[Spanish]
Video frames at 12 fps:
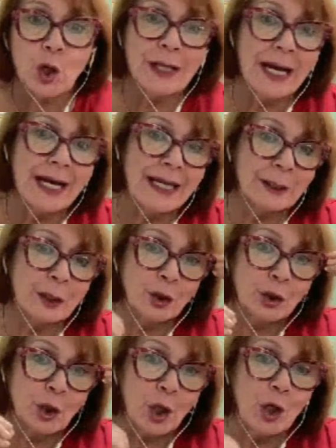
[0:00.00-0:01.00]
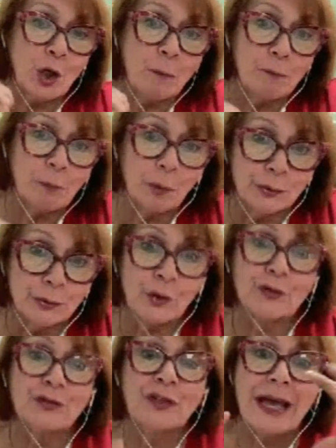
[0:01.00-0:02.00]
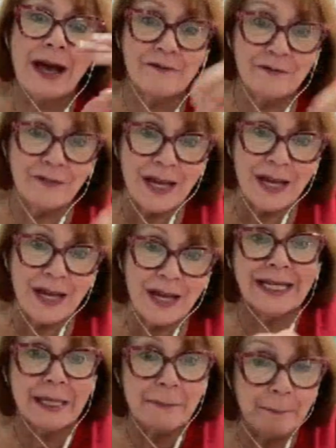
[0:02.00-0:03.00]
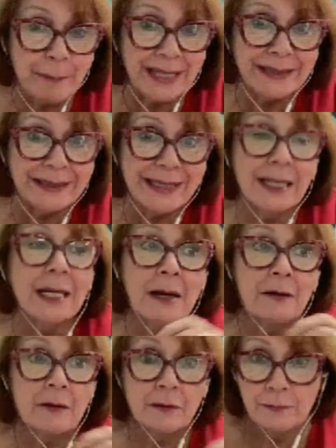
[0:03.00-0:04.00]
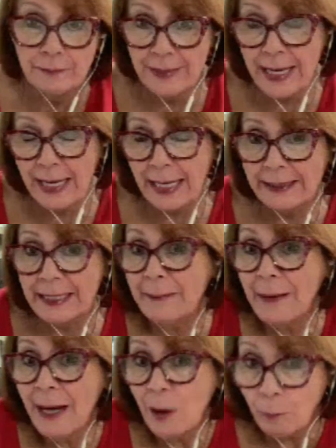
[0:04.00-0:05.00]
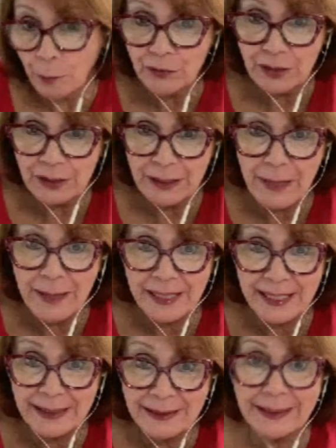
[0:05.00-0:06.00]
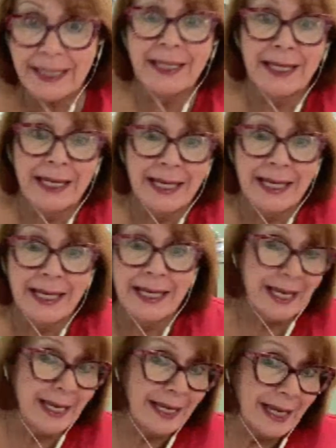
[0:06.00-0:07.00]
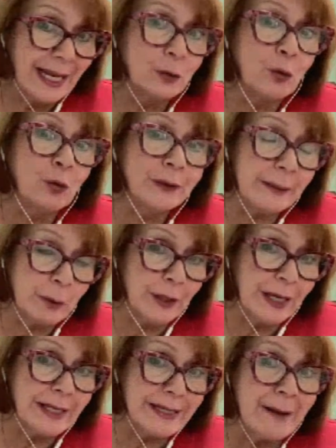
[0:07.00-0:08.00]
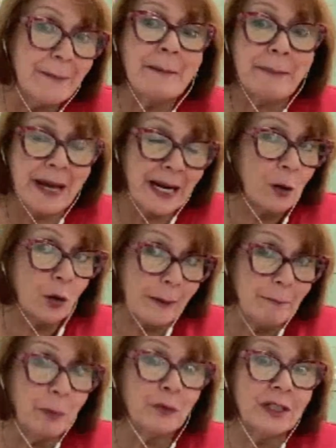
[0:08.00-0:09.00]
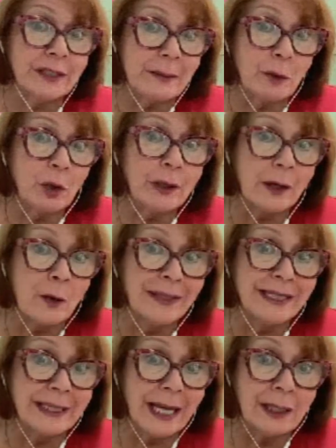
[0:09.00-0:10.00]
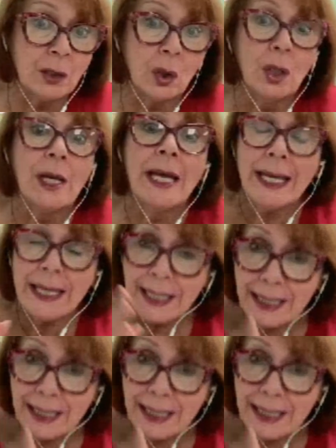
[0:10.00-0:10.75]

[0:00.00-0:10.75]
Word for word: todos los puntos que afectan, que impactan negativa o positivamente eh, el cultivo de ñame, para lo que es positivo recomendarlo